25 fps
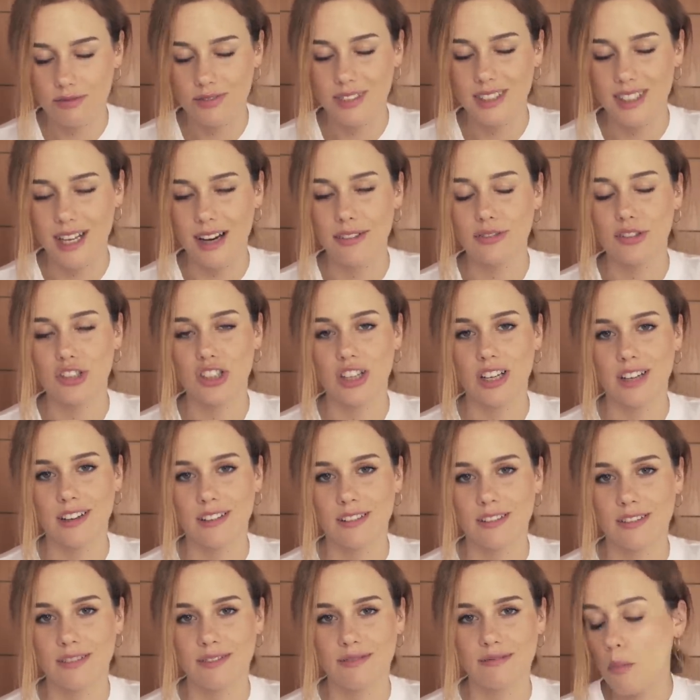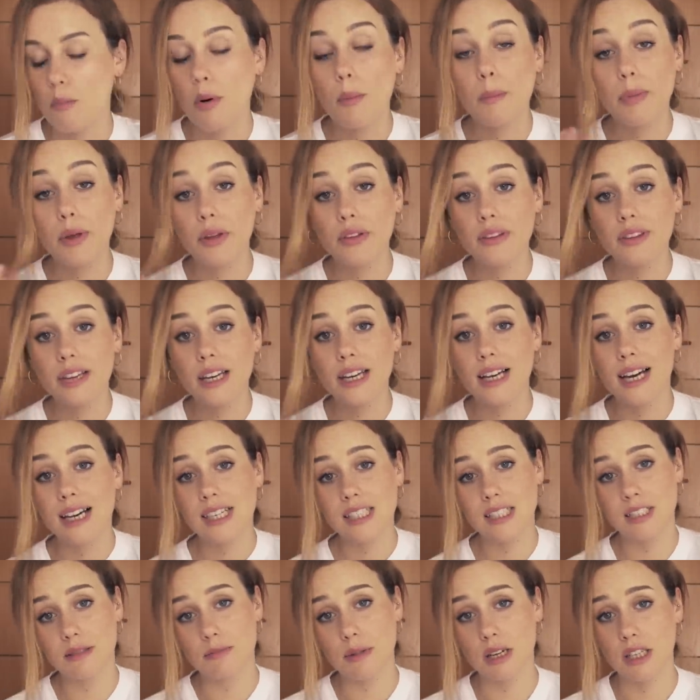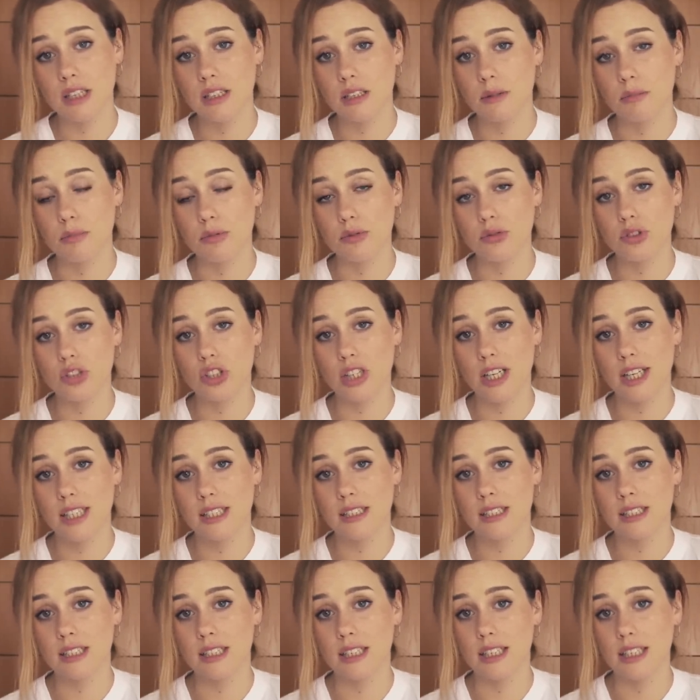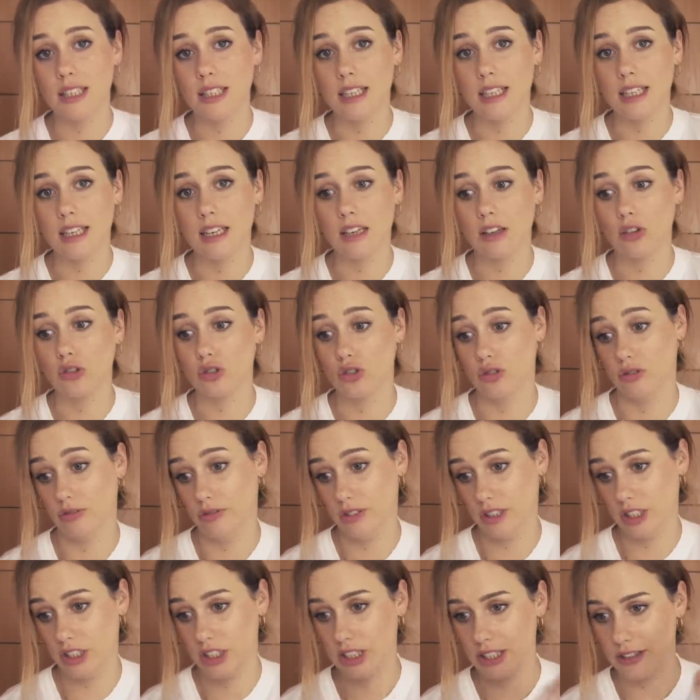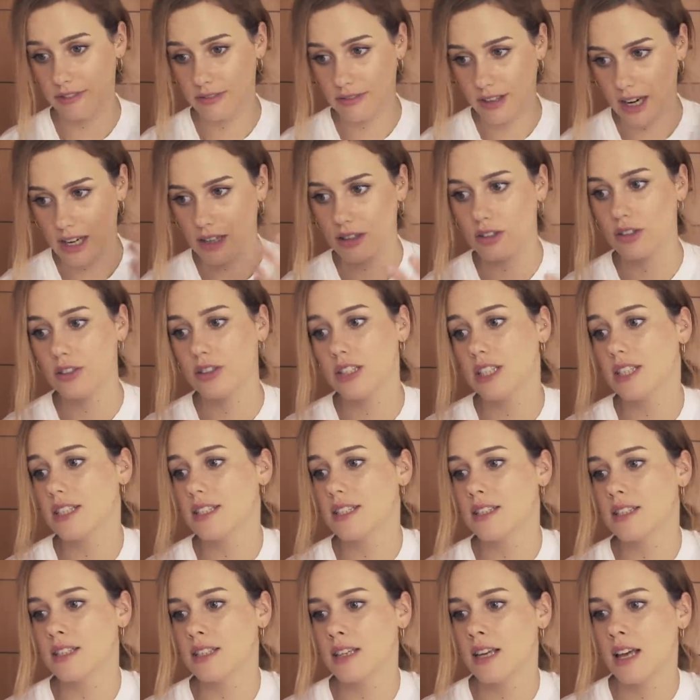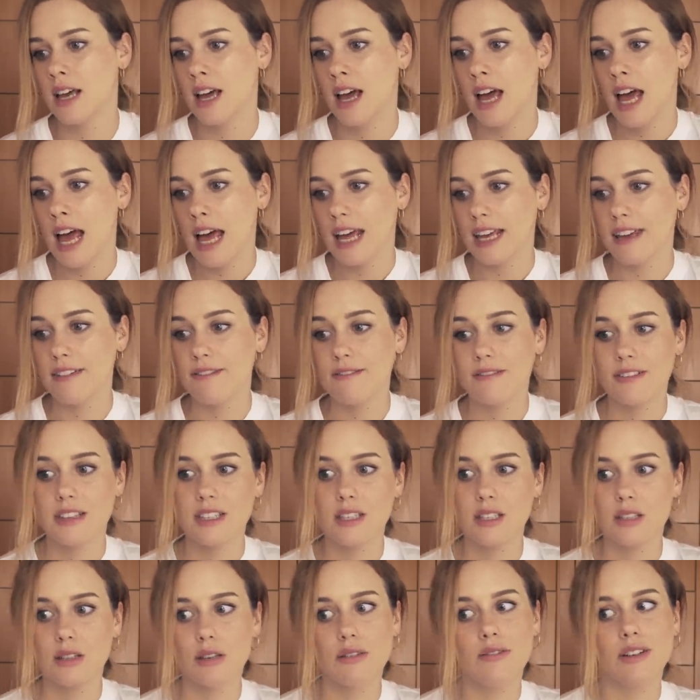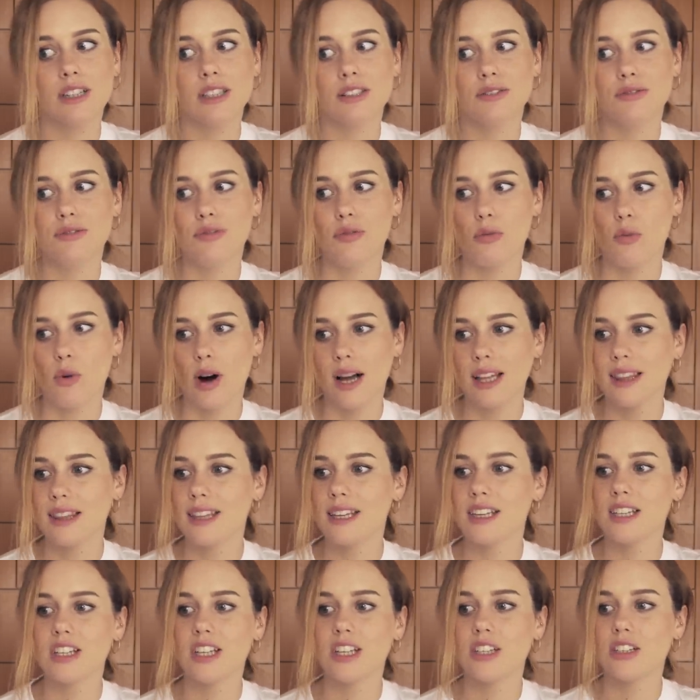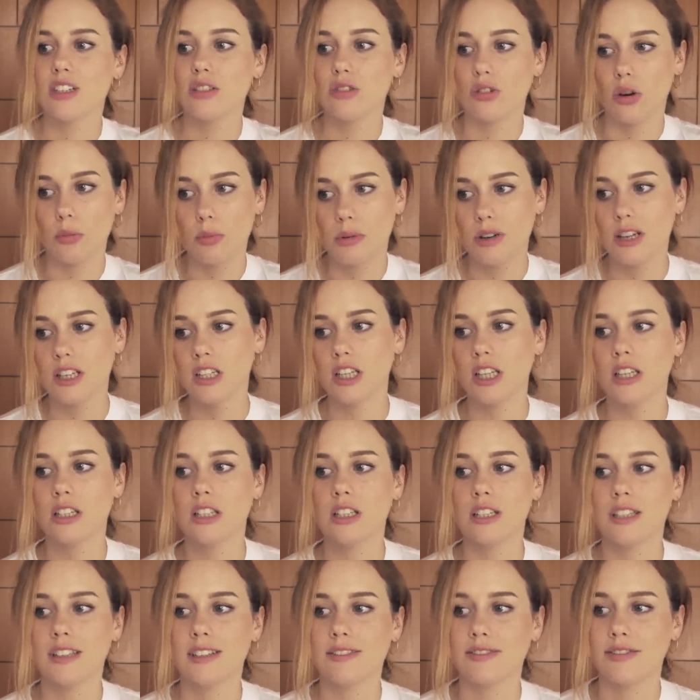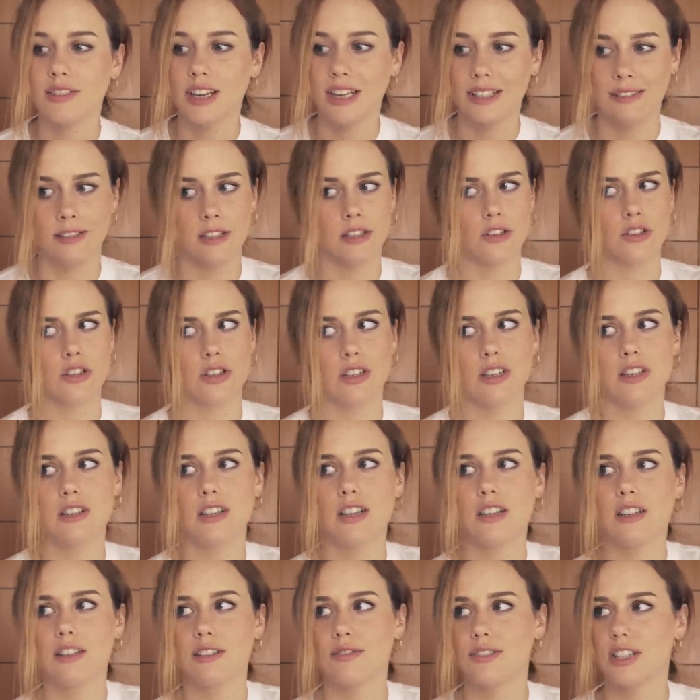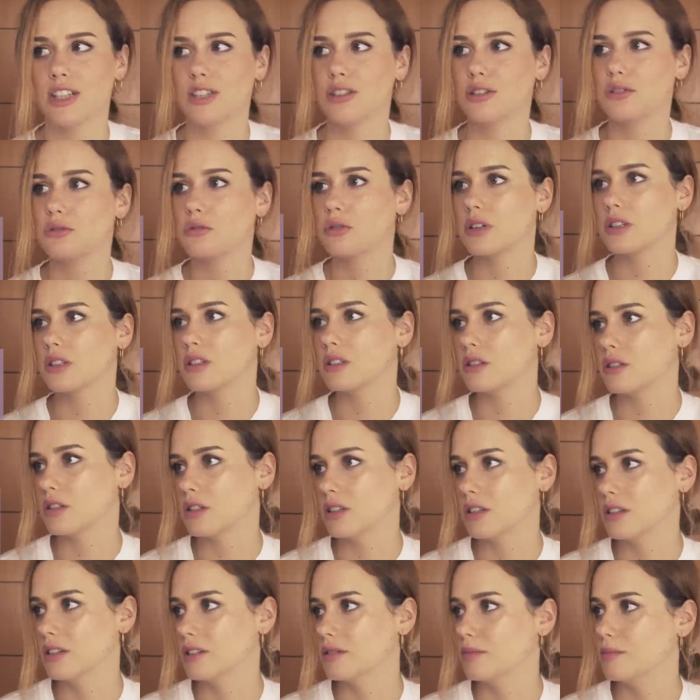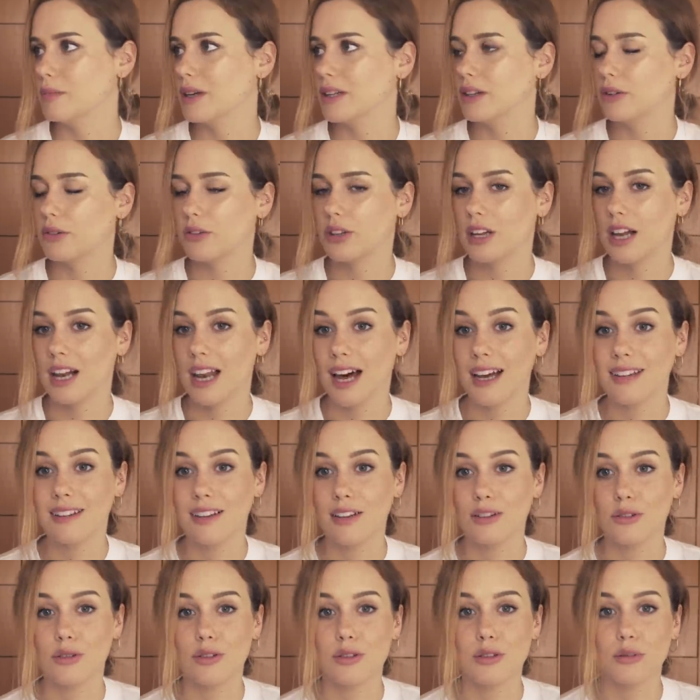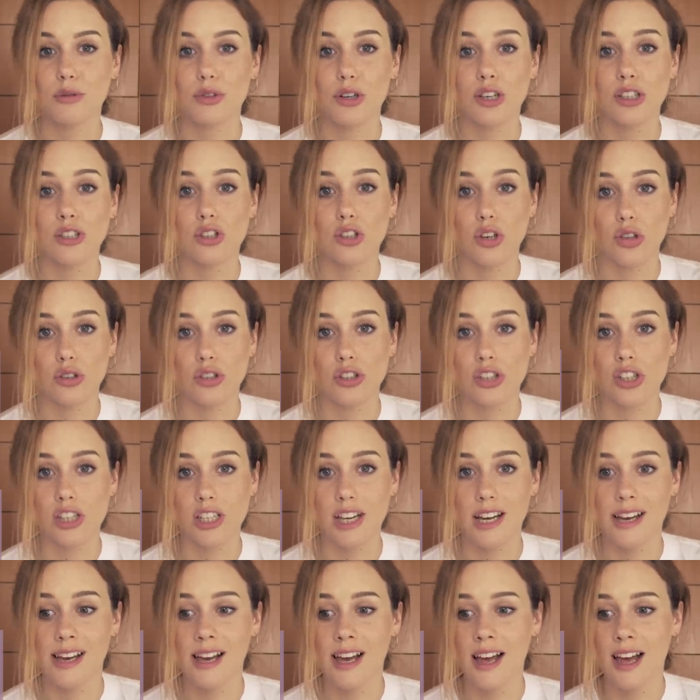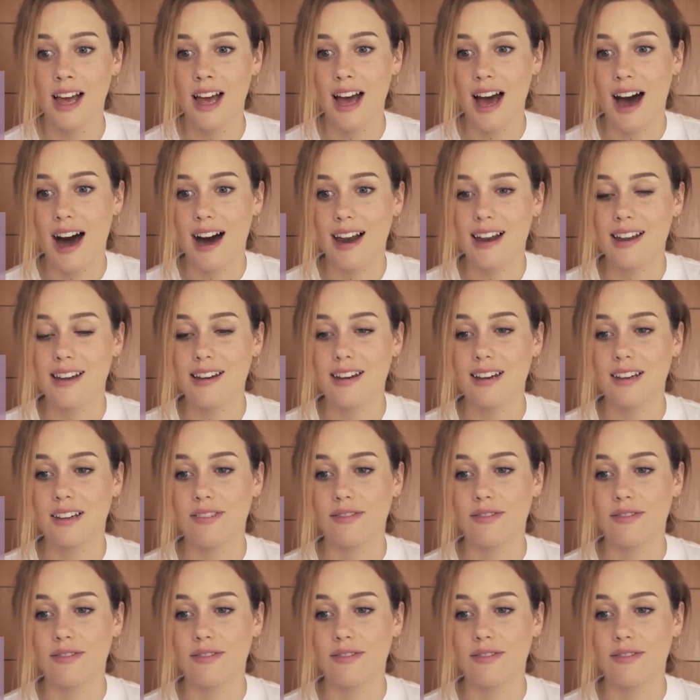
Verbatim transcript: Zawsze. Po piąte, każdy ma inny budżet i oczywiście warto jest inwestować w ładne rzeczy, dobre rzeczy, w etyczne rzeczy, w rzeczy, które z, będą na lata, które są trochę droższe, ale